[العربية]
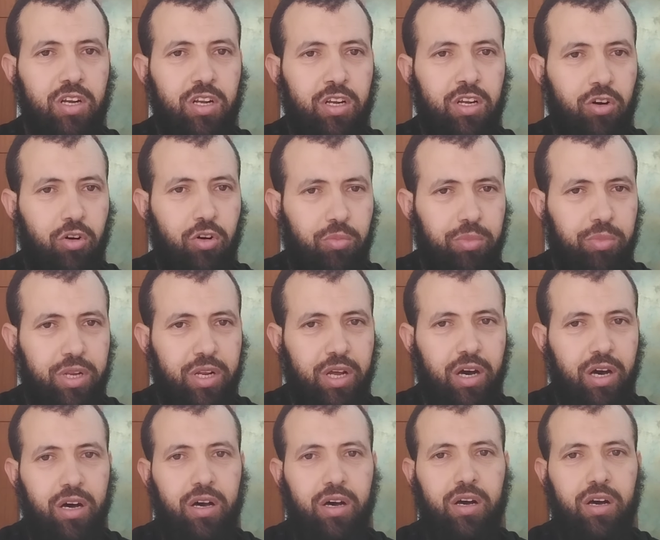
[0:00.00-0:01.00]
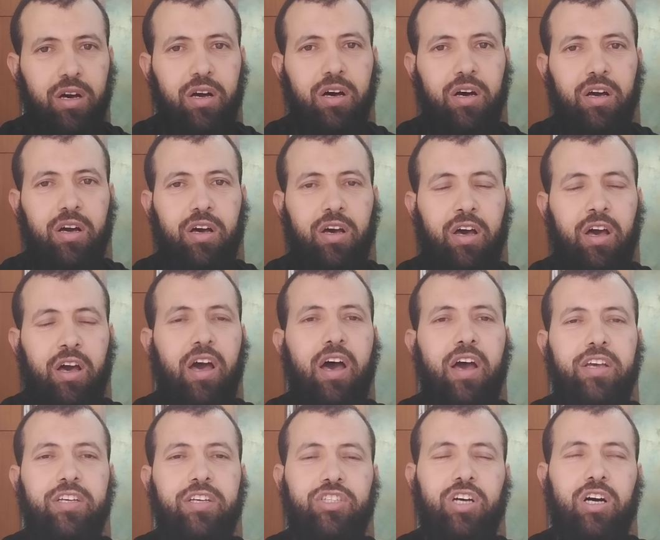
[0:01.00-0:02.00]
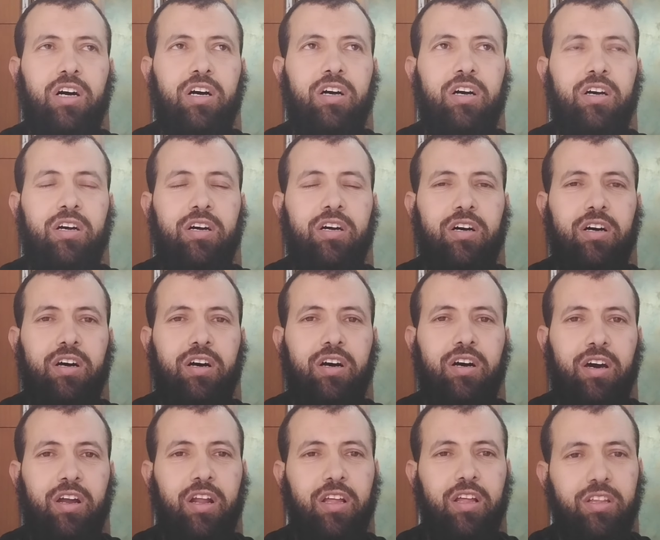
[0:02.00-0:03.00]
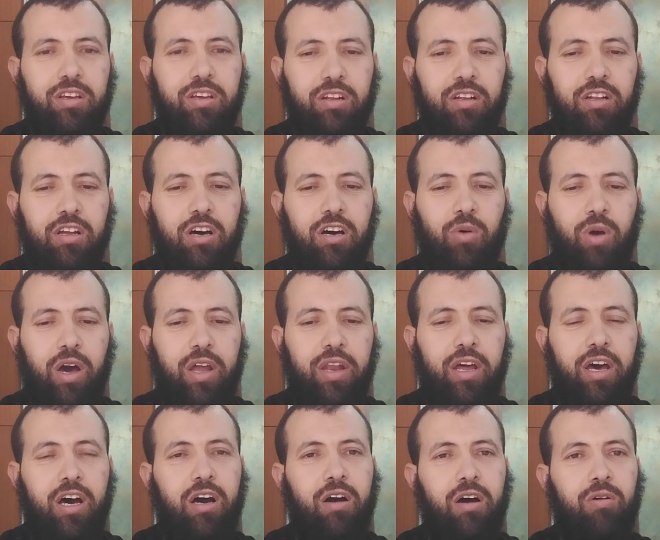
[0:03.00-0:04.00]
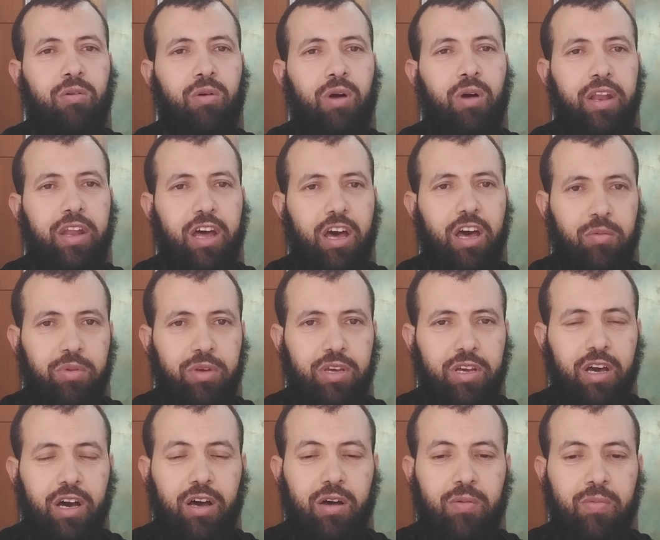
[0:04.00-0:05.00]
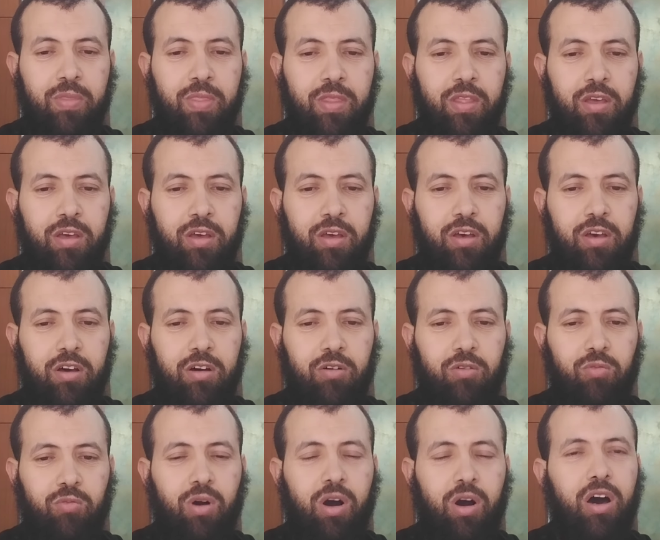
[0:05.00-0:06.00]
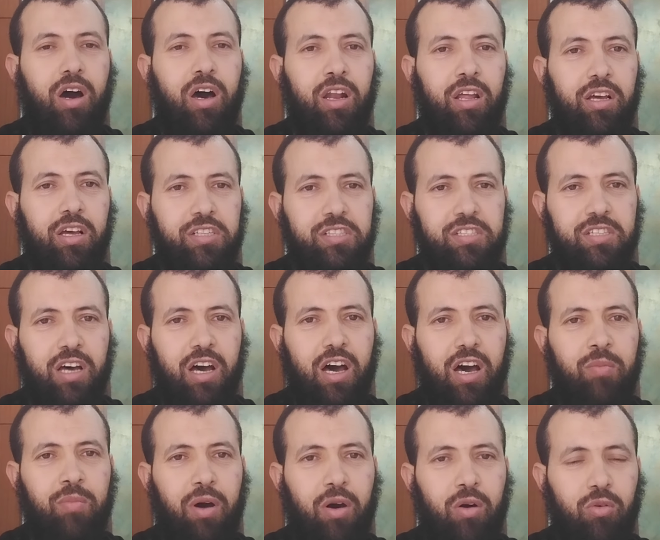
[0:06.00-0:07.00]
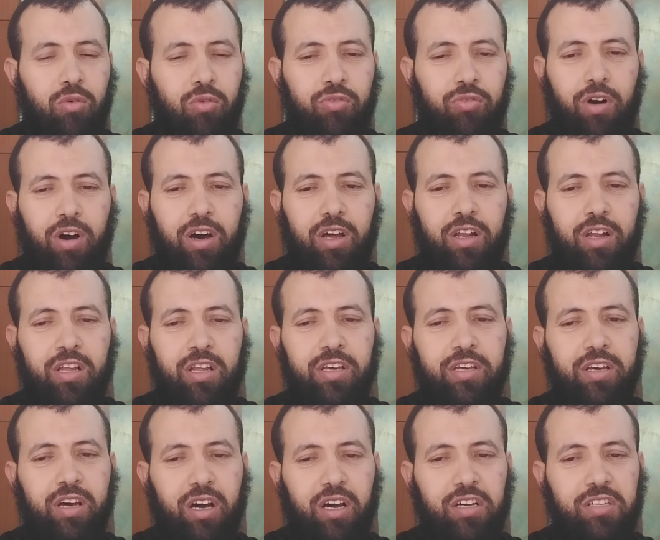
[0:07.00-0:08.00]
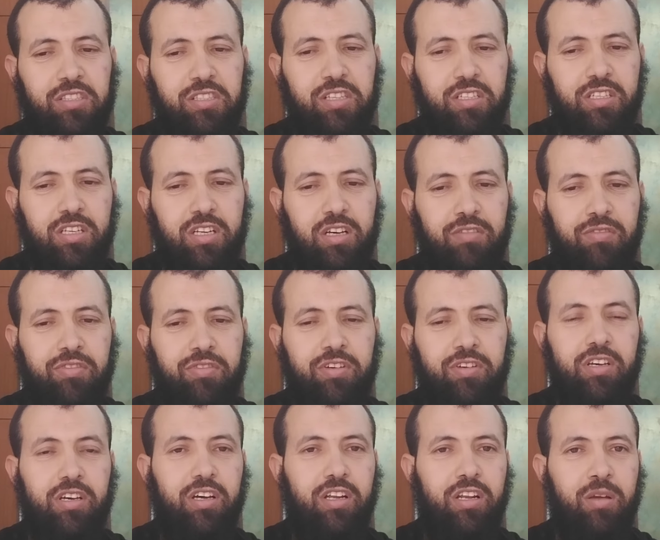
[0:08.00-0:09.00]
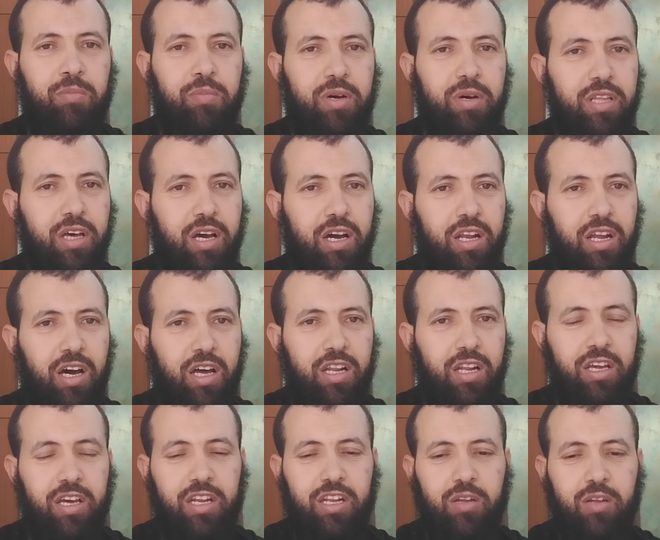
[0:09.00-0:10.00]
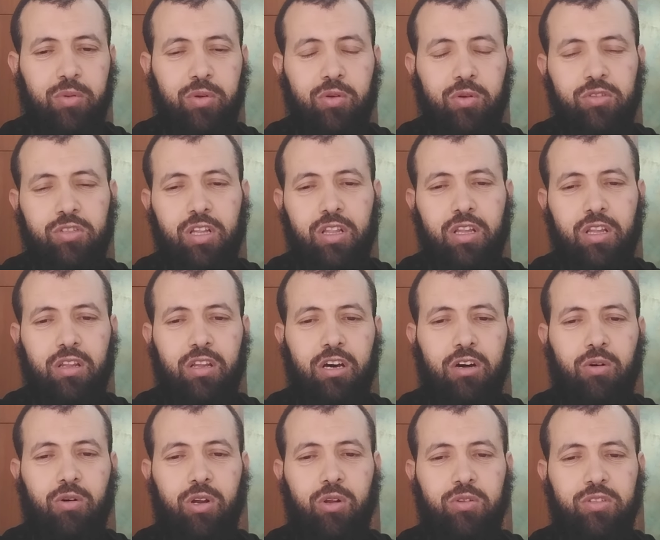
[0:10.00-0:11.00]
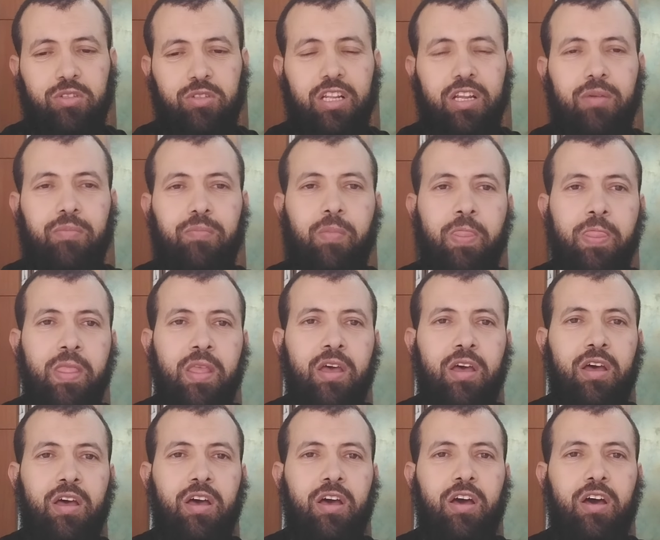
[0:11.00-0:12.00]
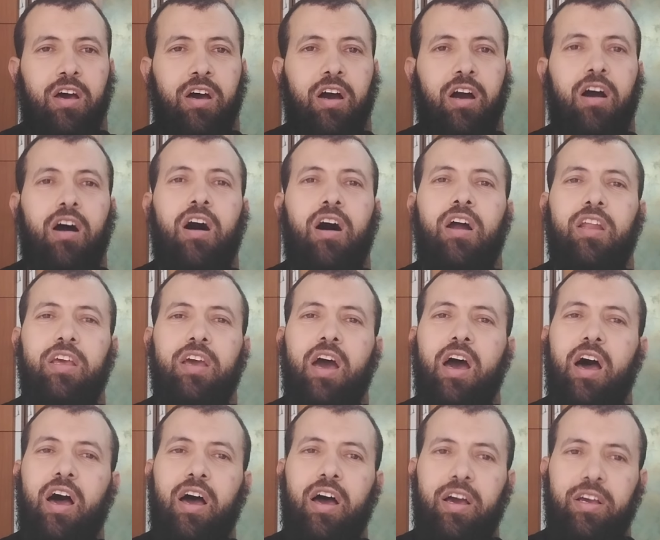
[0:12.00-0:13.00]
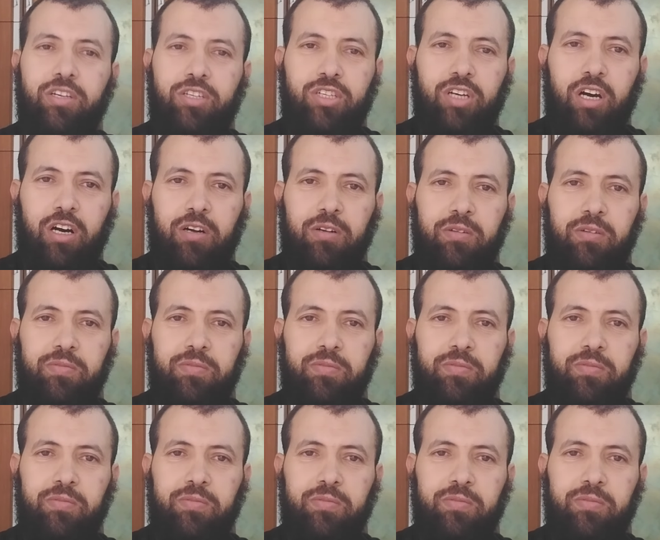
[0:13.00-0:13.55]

لأمنا عائشة رضي الله عنها وعن أبيها والقصة المعروفة اللي هي قصة الإفك لما دخل عليها النبي صلى الله عليه وسلم قال يا عائشة